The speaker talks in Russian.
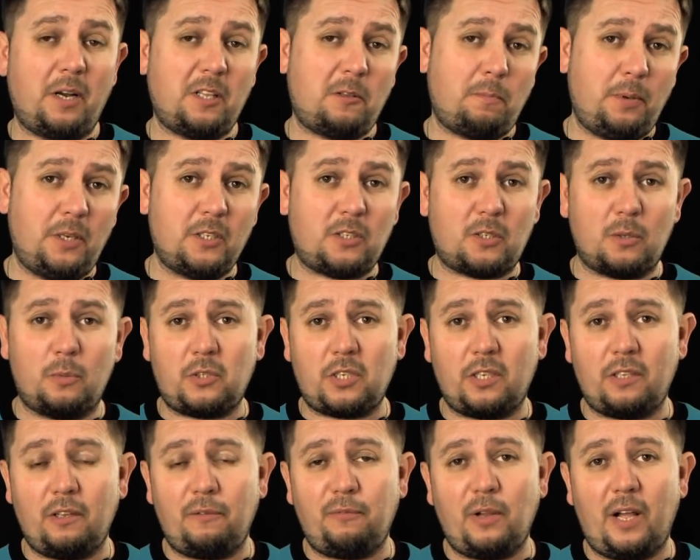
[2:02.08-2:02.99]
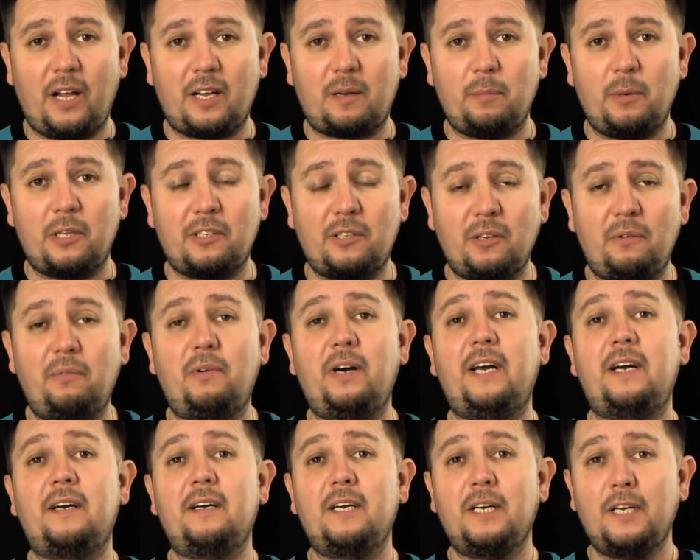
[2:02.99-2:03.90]
подписываемся на Флагман
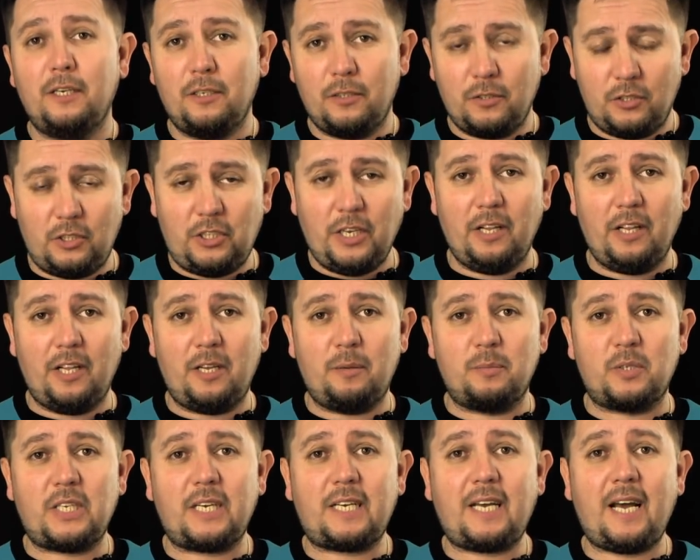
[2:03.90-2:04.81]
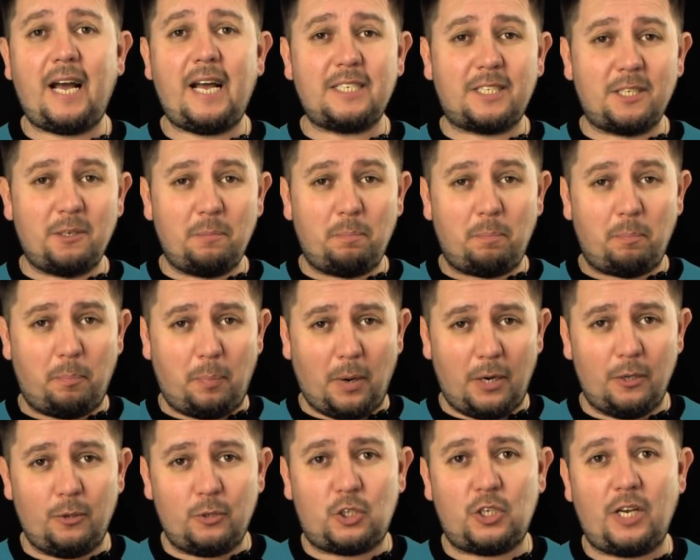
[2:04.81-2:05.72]
ТВ, делаем заказы,
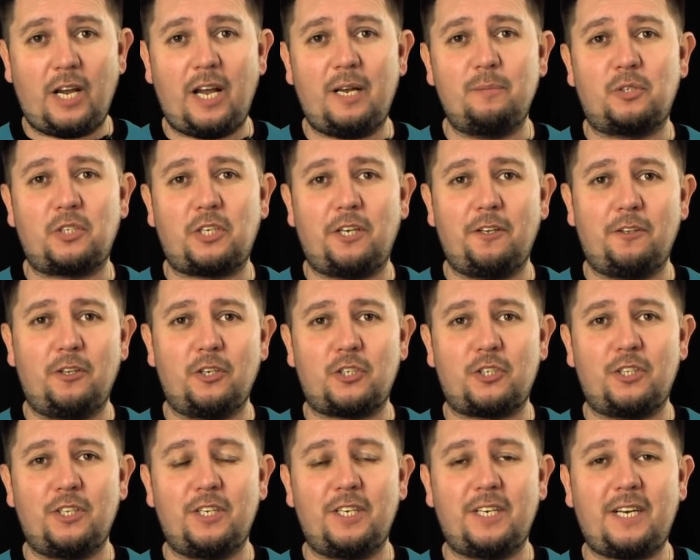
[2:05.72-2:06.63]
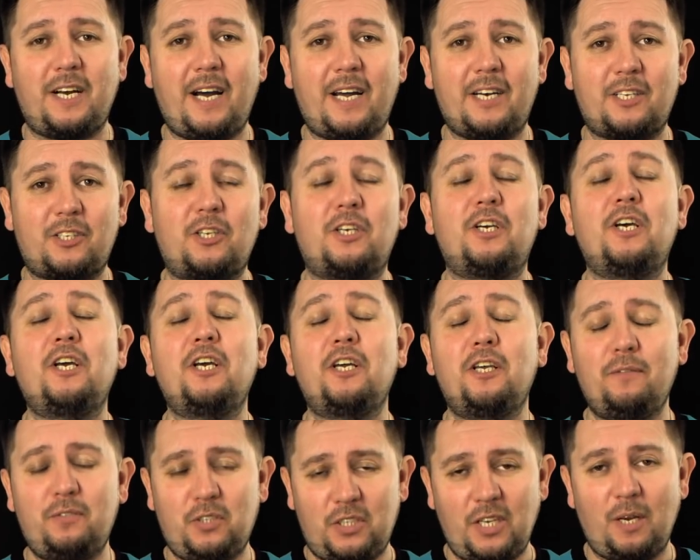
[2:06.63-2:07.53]
получаем скидочные карты
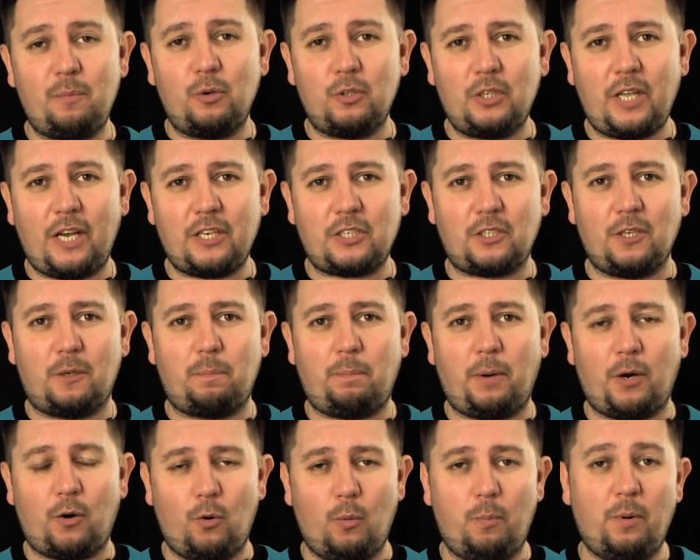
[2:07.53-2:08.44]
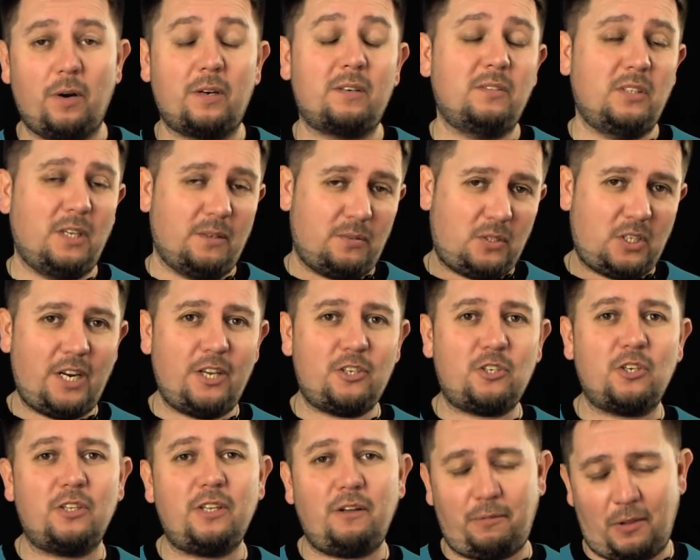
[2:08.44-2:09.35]
и всем удачных покупок. До
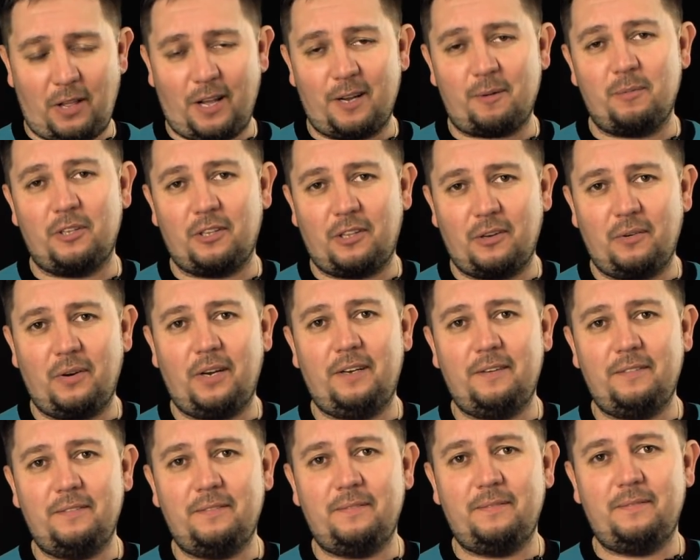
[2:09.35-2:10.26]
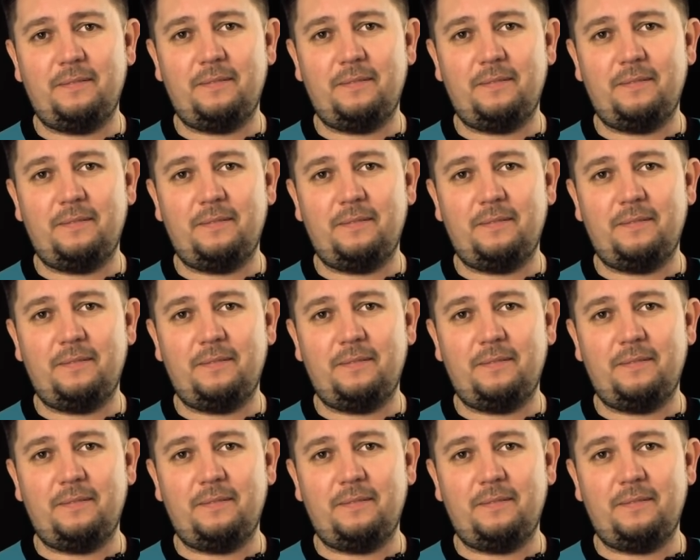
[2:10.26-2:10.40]
встречи на Флагман ТВ!